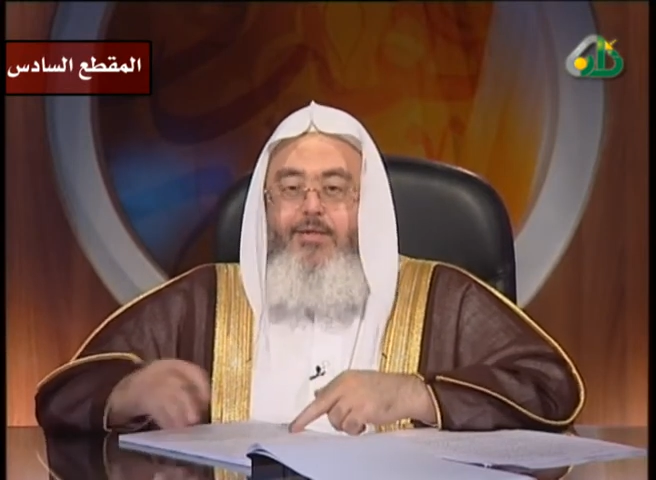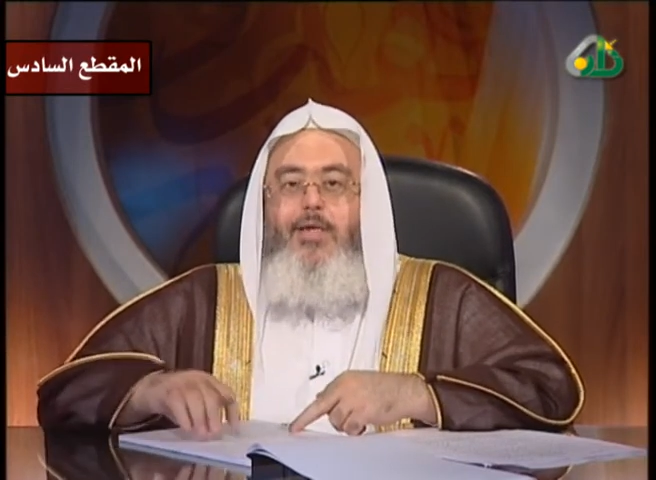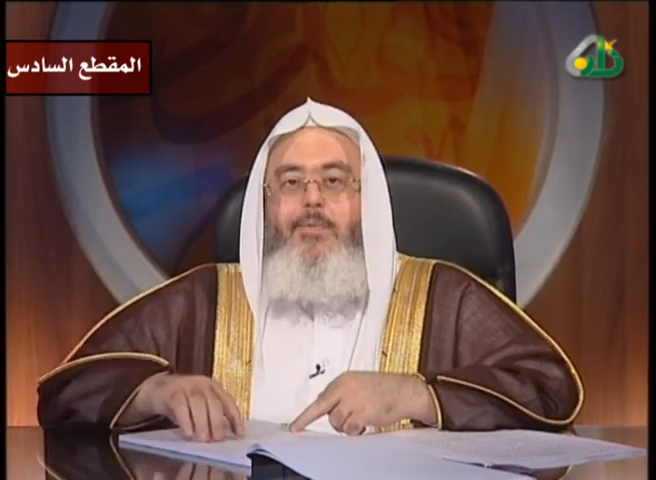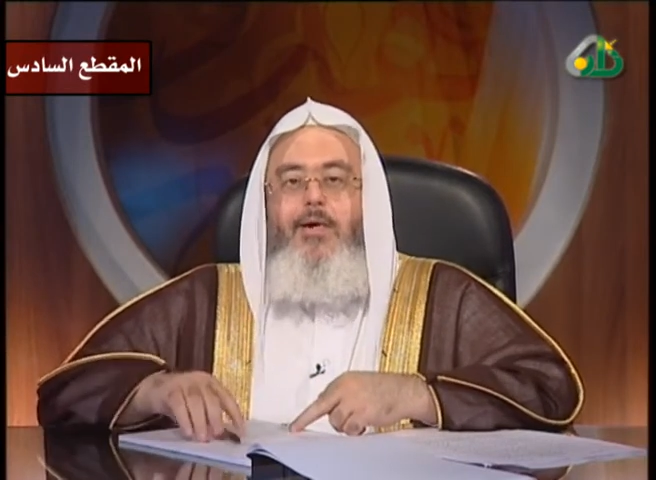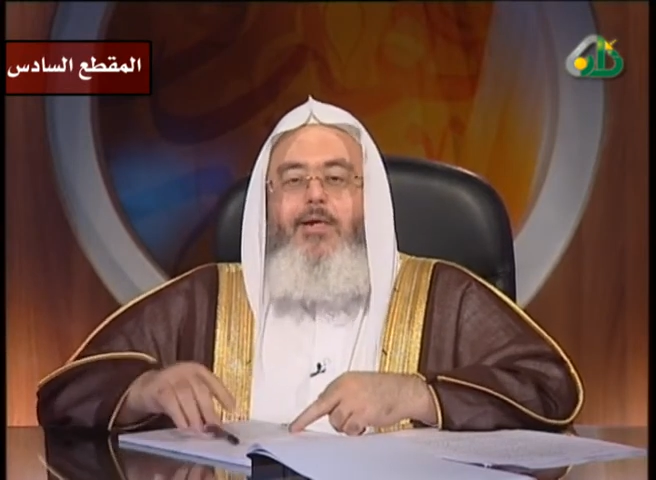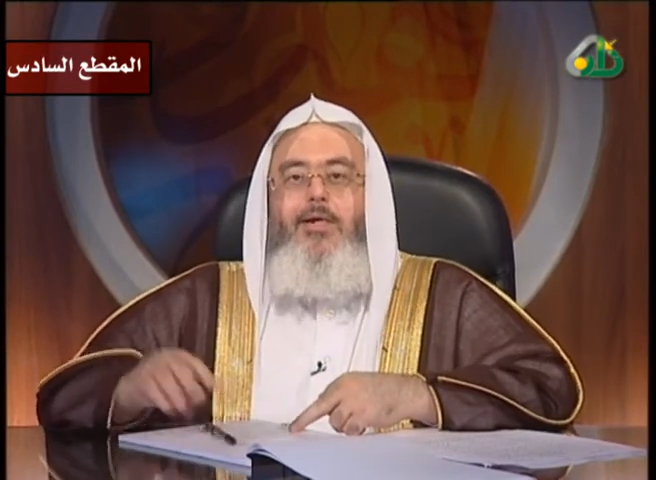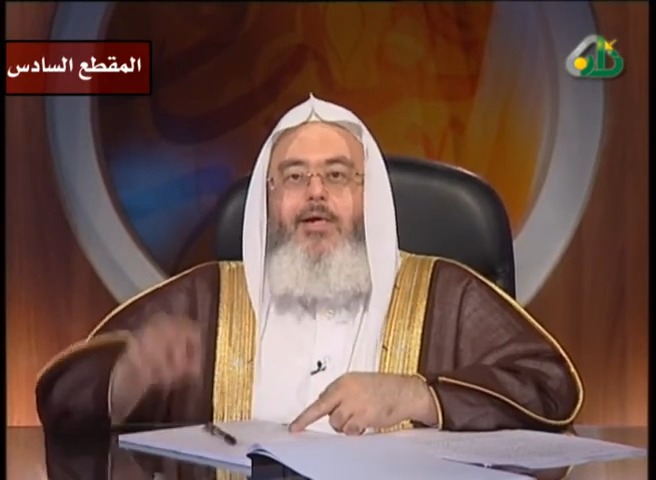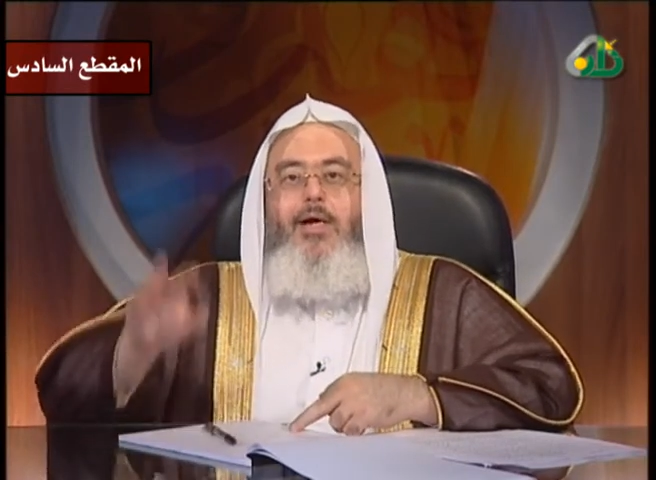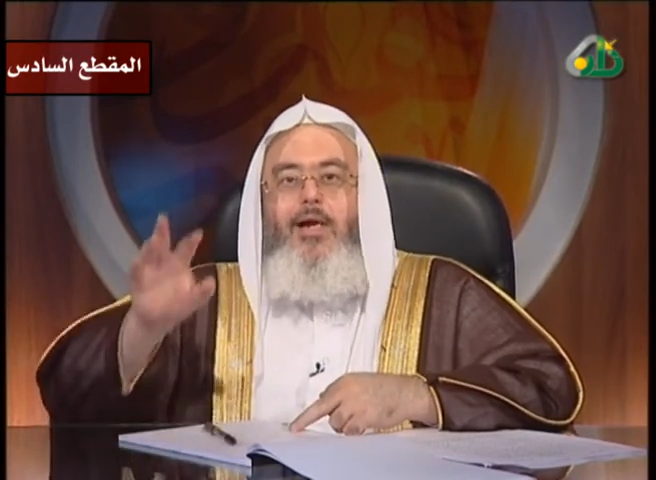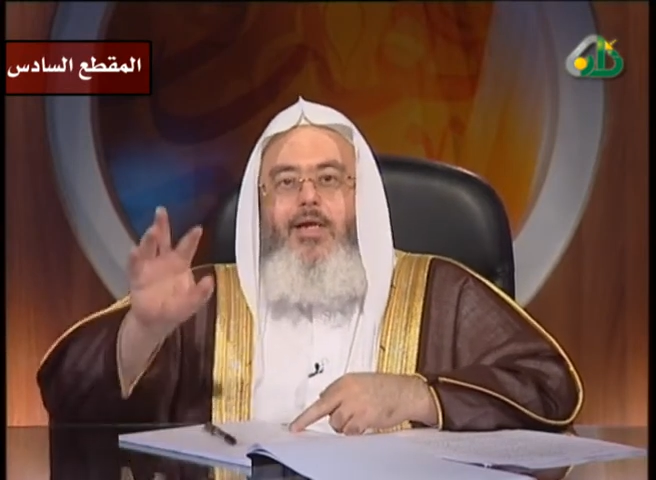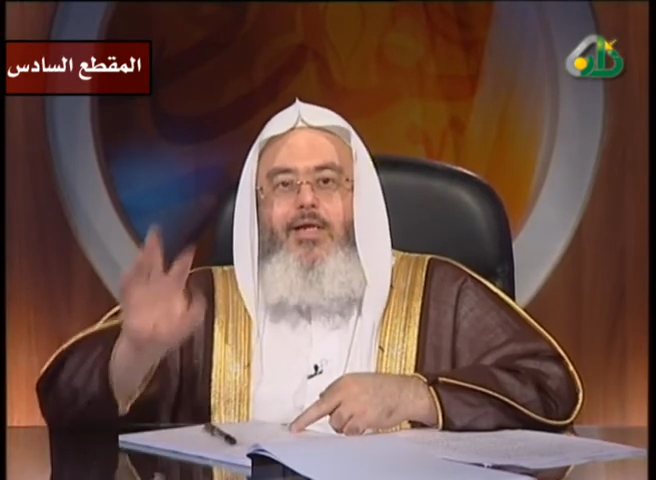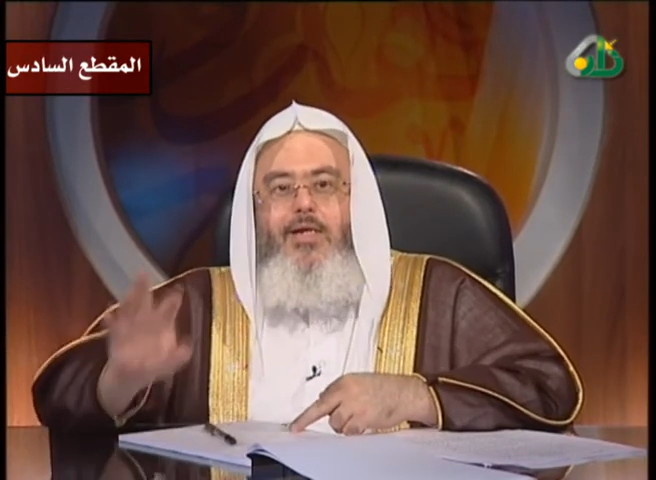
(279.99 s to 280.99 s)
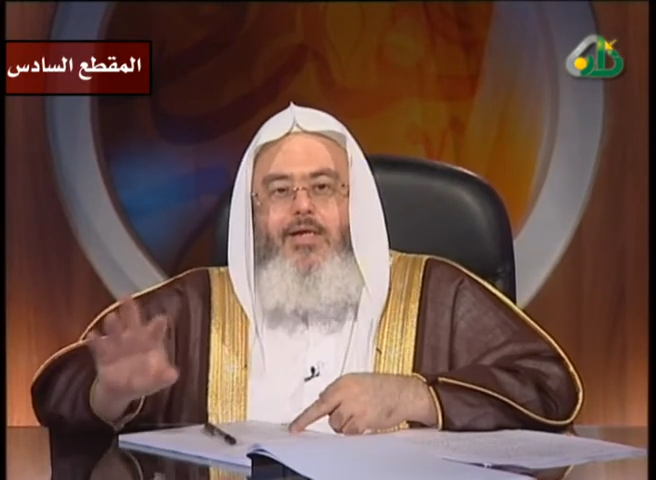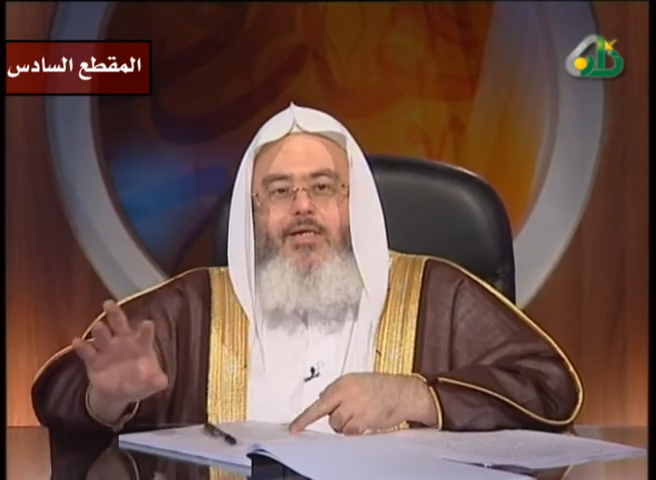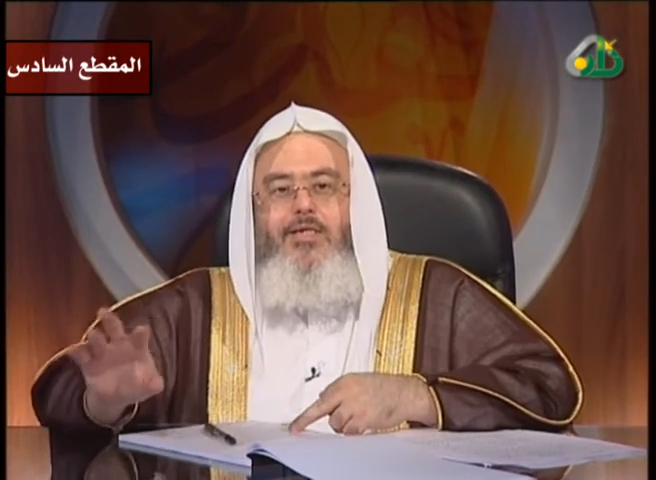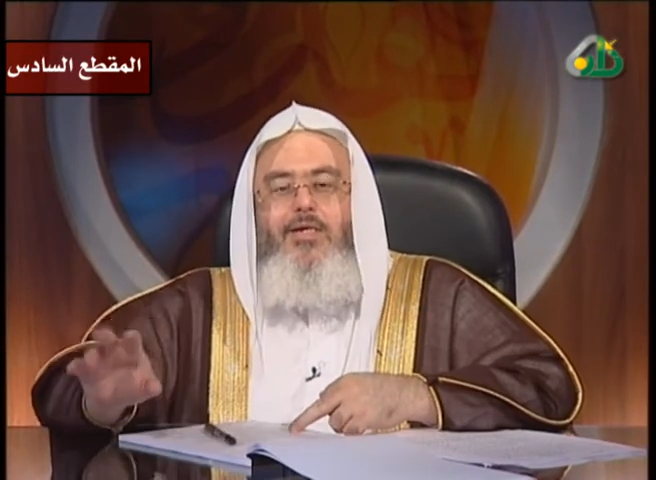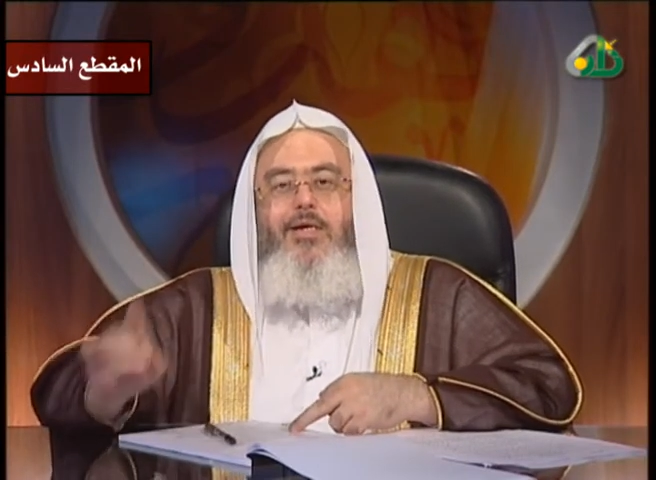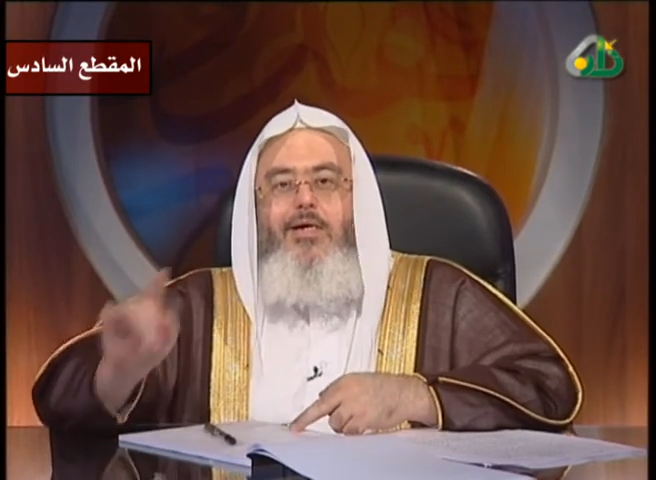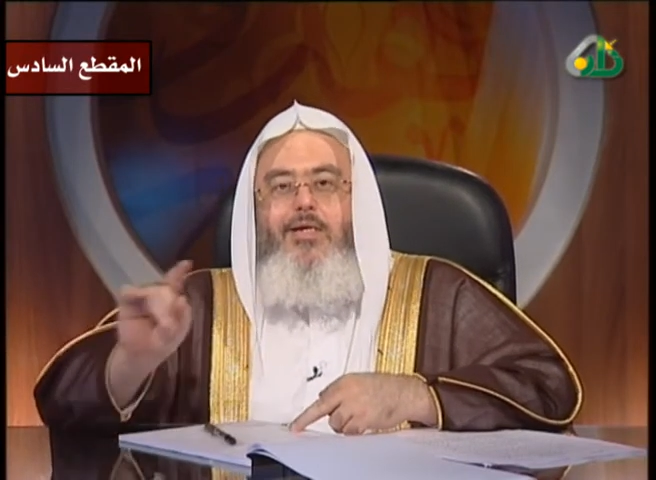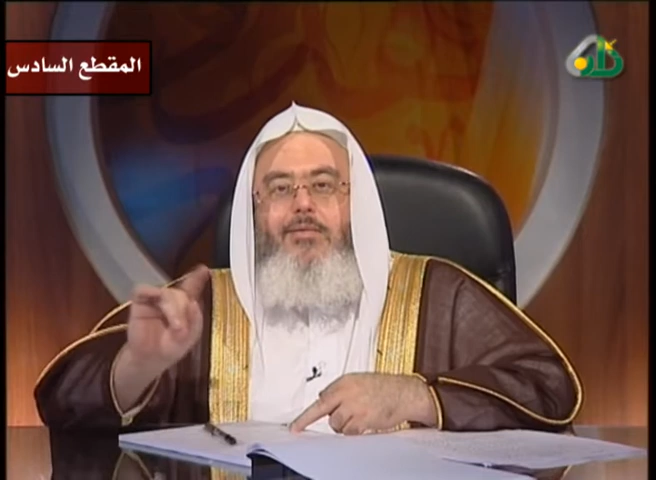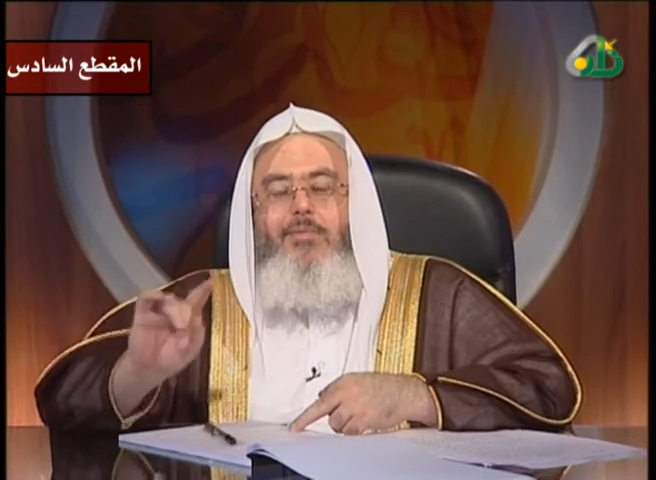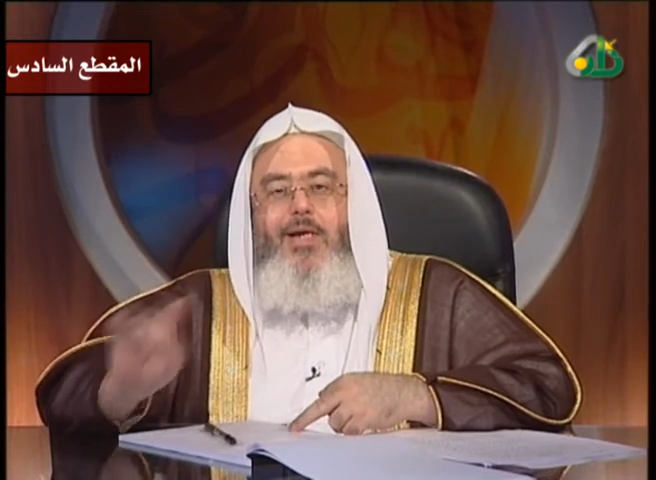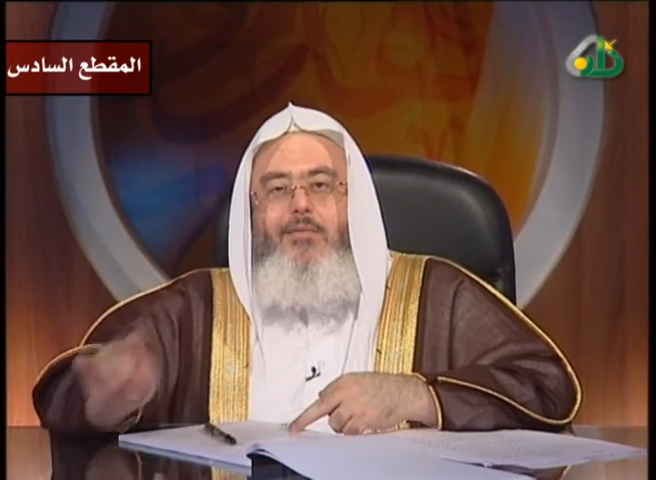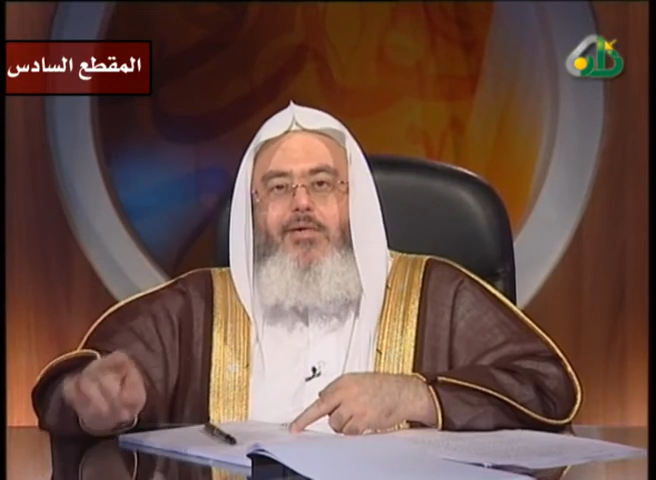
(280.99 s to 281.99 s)
طبعا الاقتراض
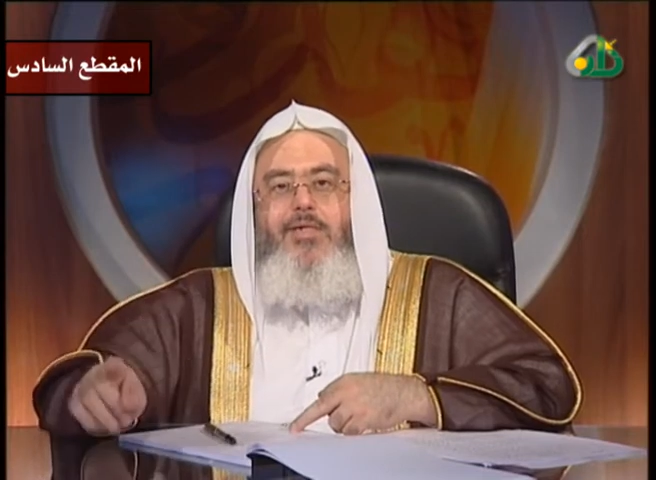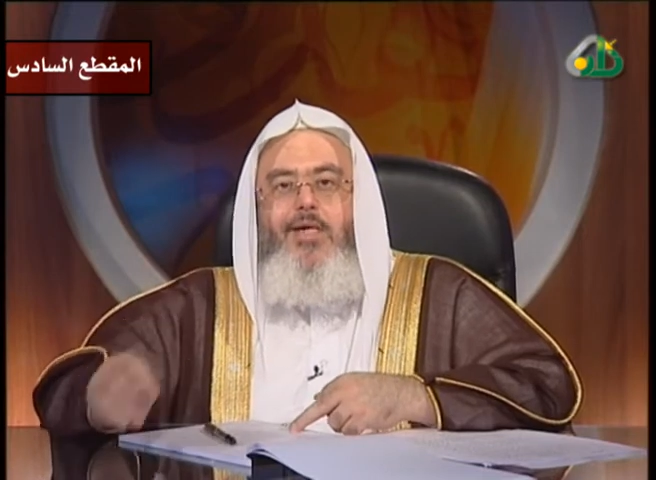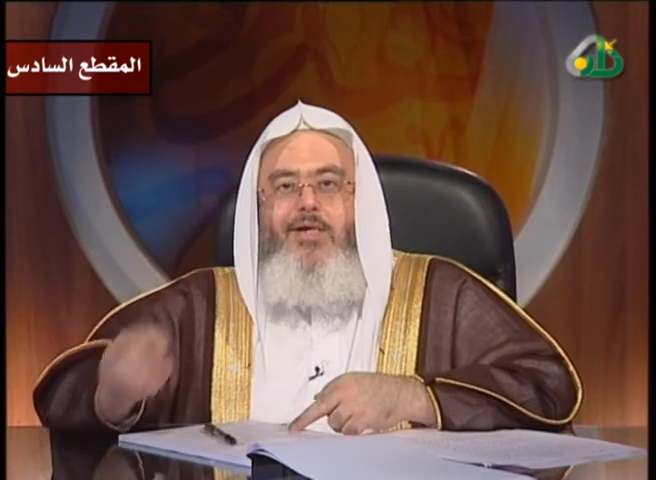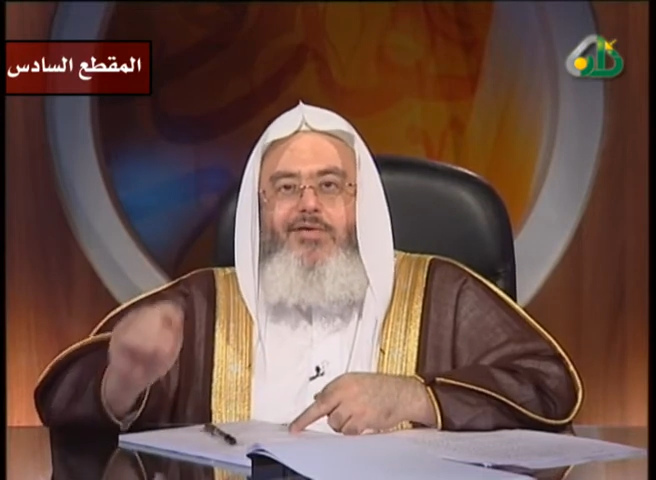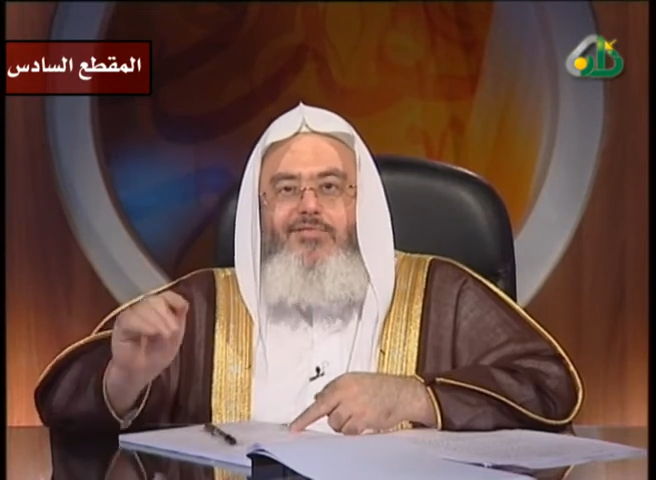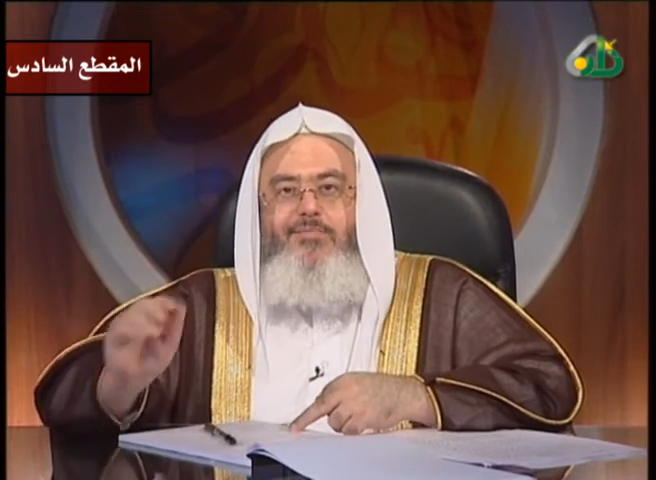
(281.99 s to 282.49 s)
من المصارف